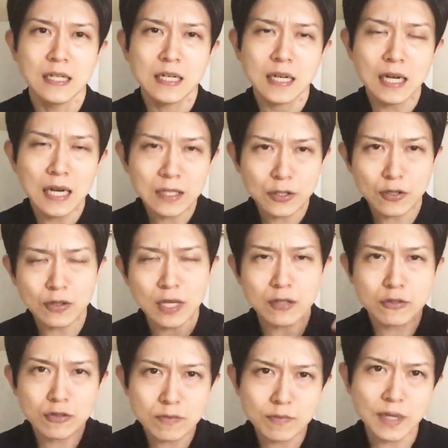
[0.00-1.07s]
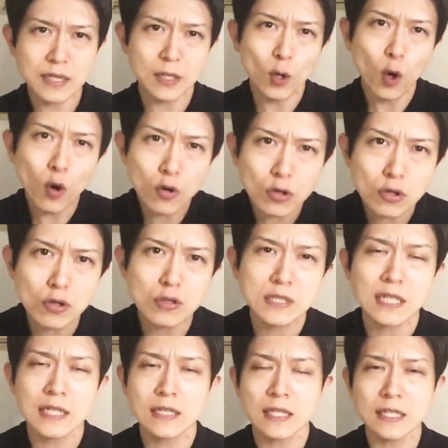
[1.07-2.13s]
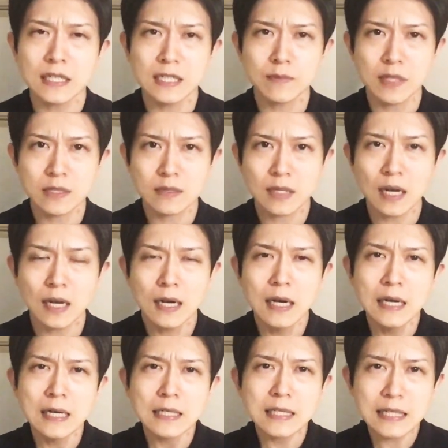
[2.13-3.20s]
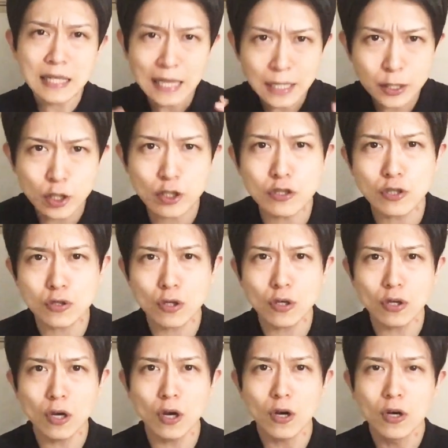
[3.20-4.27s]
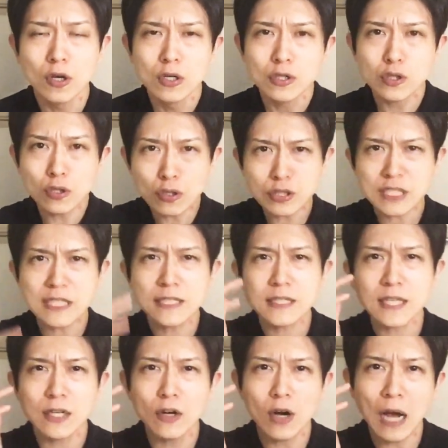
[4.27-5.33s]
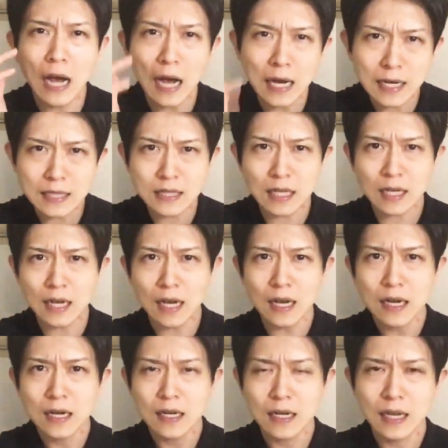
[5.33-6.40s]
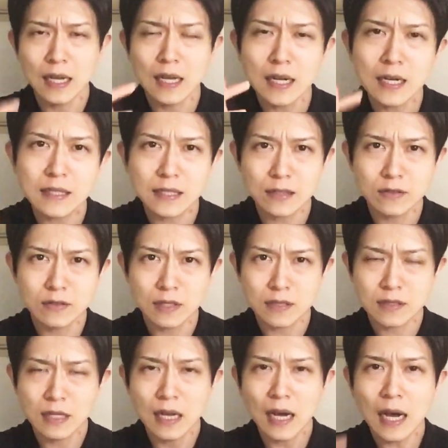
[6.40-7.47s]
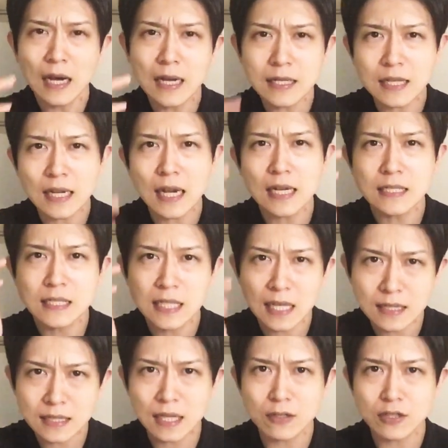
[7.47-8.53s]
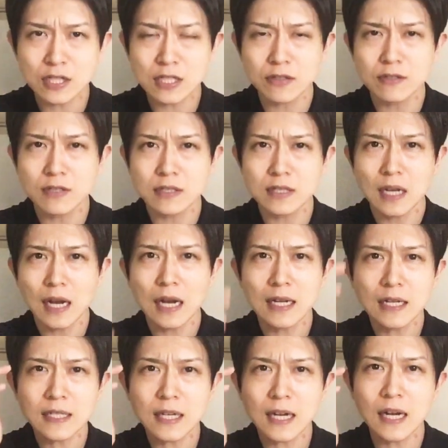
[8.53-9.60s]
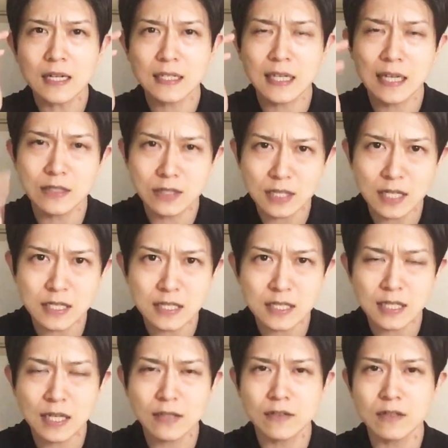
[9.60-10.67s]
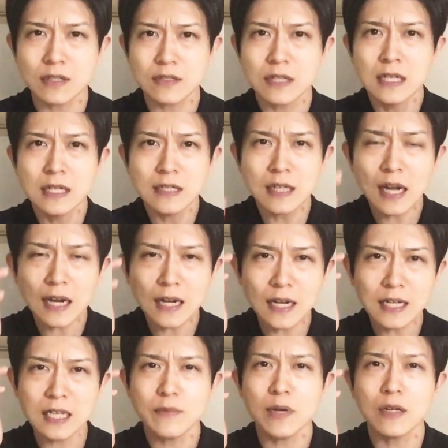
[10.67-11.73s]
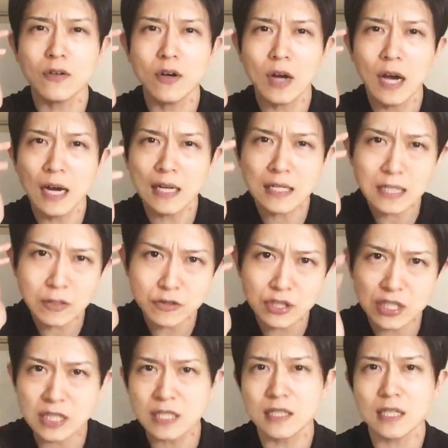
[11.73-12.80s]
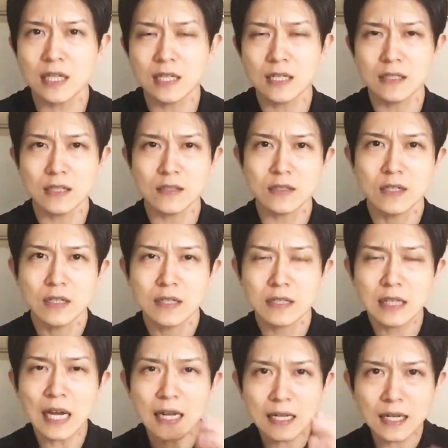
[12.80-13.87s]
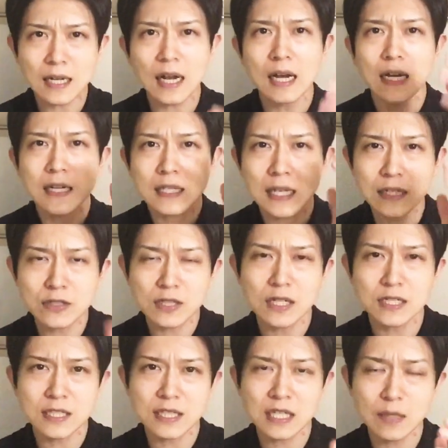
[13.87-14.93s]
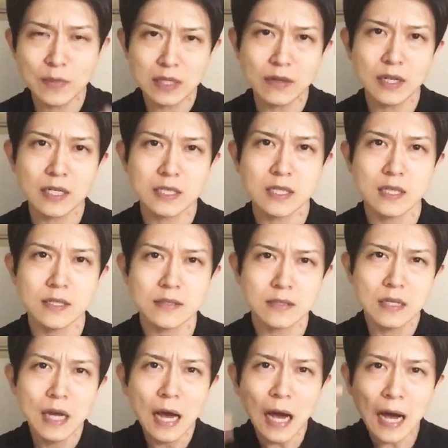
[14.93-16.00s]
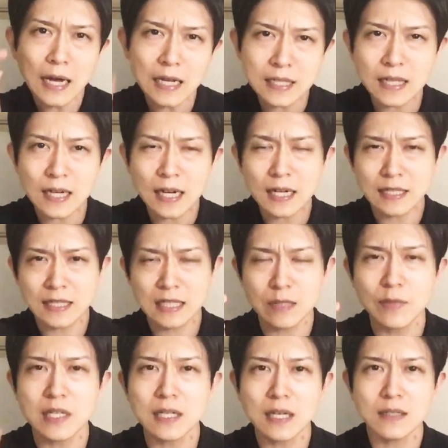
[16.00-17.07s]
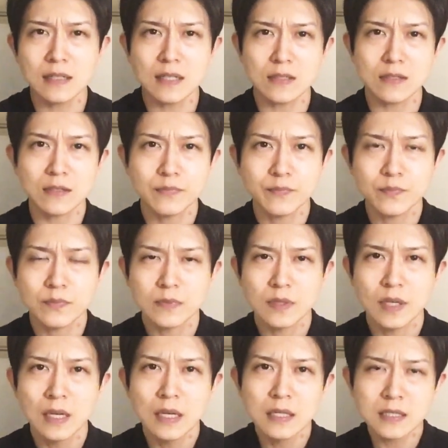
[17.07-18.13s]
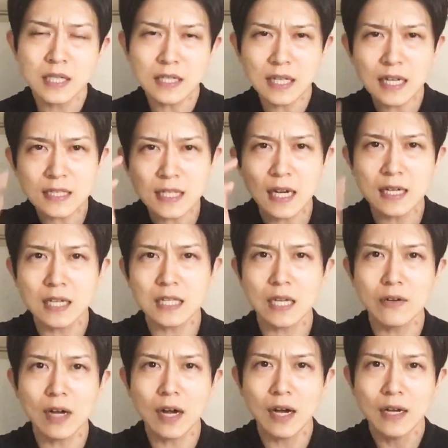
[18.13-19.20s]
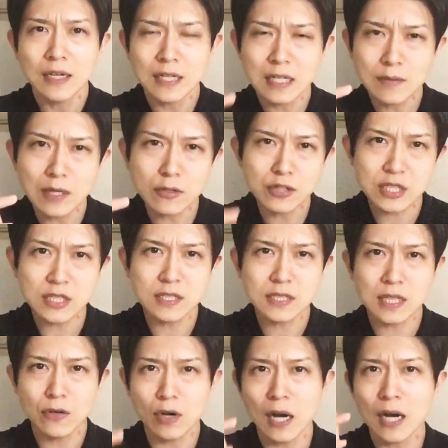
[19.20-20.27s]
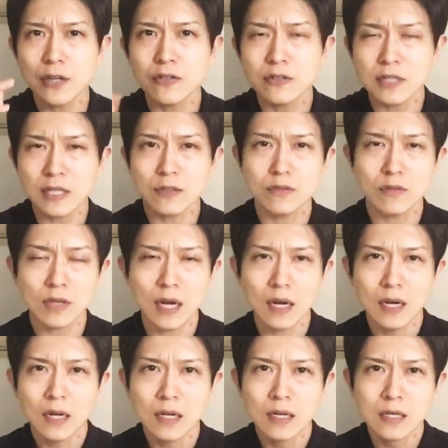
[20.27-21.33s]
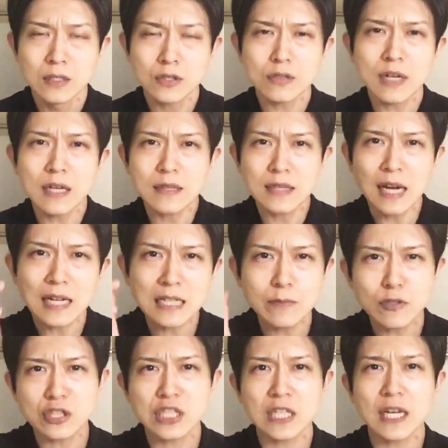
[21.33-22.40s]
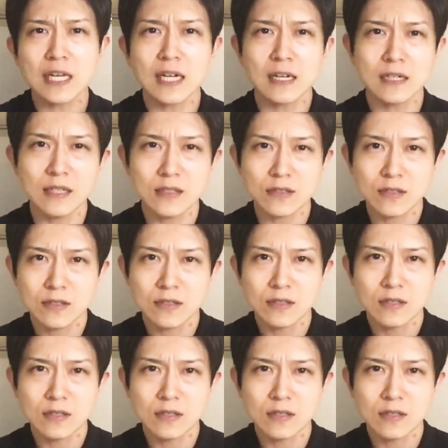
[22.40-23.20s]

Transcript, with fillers: 環境や運命に翻弄されたりしますが、結局のところ、その人生をあなたが選んでるんです。あなたが選択してるんです。あなたが決断しているんです。だから今のあなたの人生なんです。誰かが決断して決めたわけじゃないです。あなたが決めたんです。じゃあなぜあなたは今の人生を歩んでいるのかそれは何もしてないからです。